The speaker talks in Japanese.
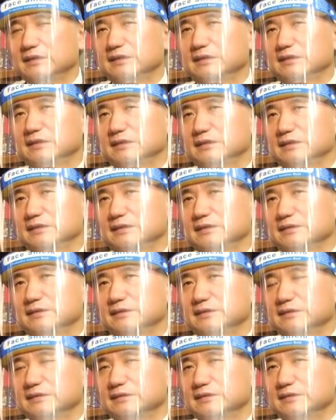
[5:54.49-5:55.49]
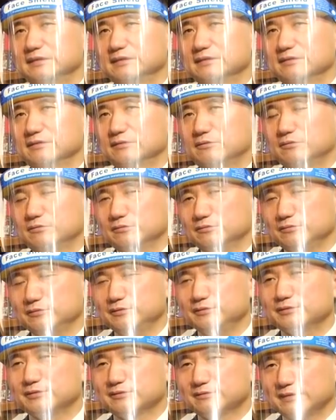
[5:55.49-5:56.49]
でこの
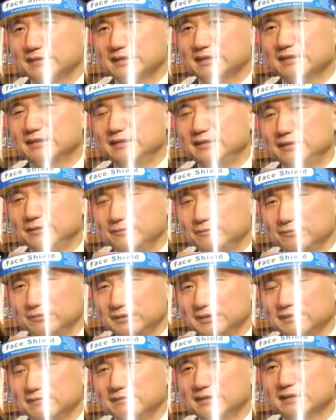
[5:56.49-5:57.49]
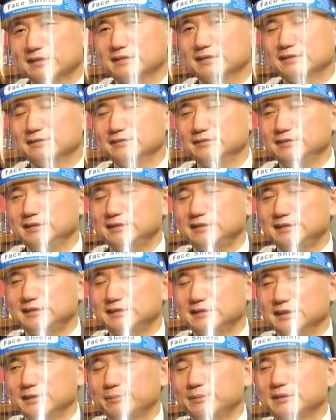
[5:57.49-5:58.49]
ウイルスは日本では夏にちっ
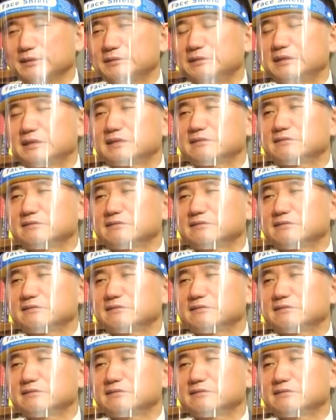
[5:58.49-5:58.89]
ちゃいピークがあ